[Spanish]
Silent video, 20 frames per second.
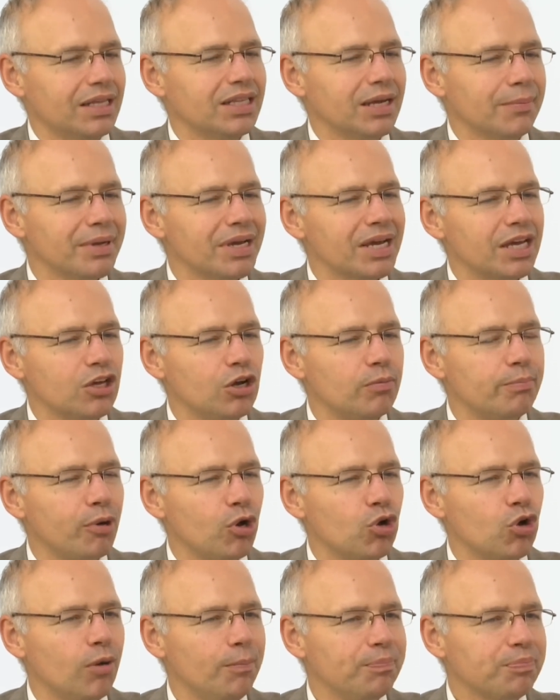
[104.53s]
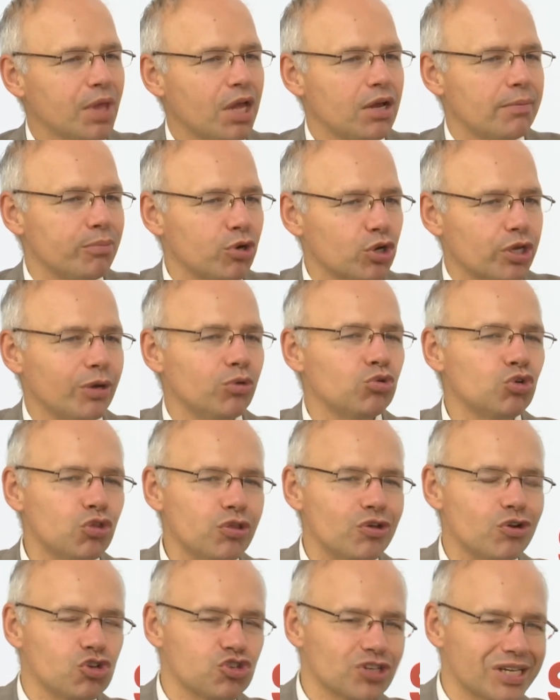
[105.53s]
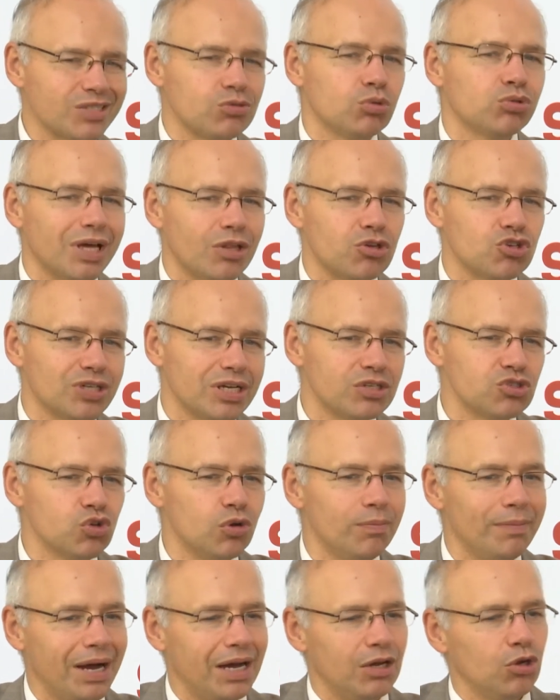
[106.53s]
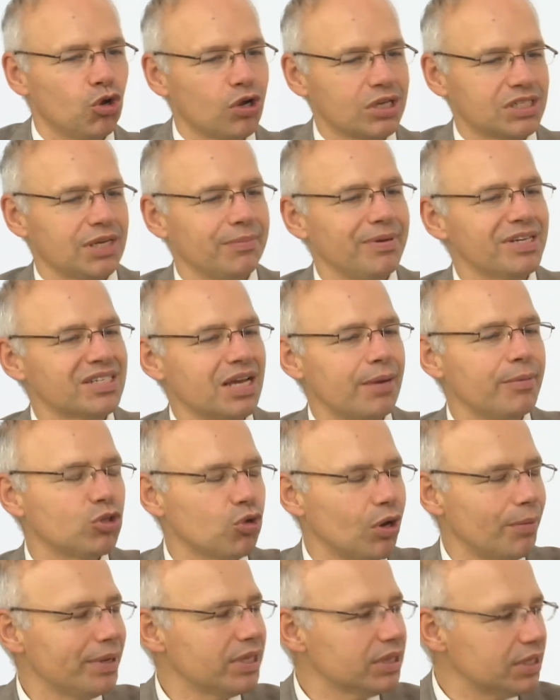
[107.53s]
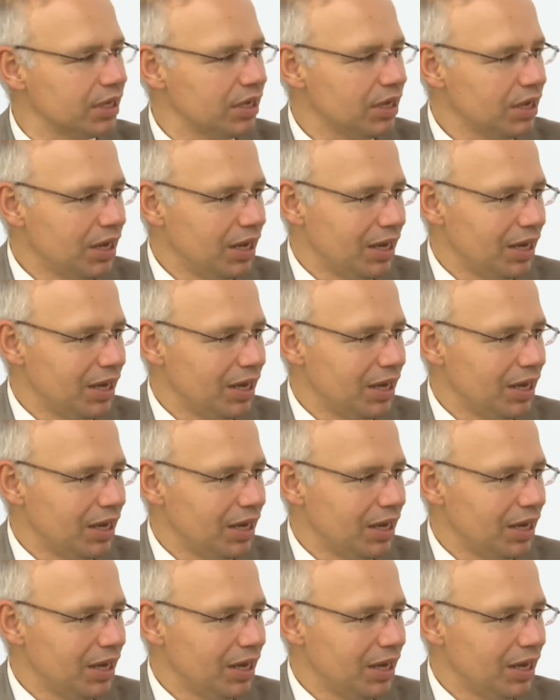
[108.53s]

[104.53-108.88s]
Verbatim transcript: Y también quería un poco, porque uno de los resultados del SUMA, lo que se ve es que habitualmente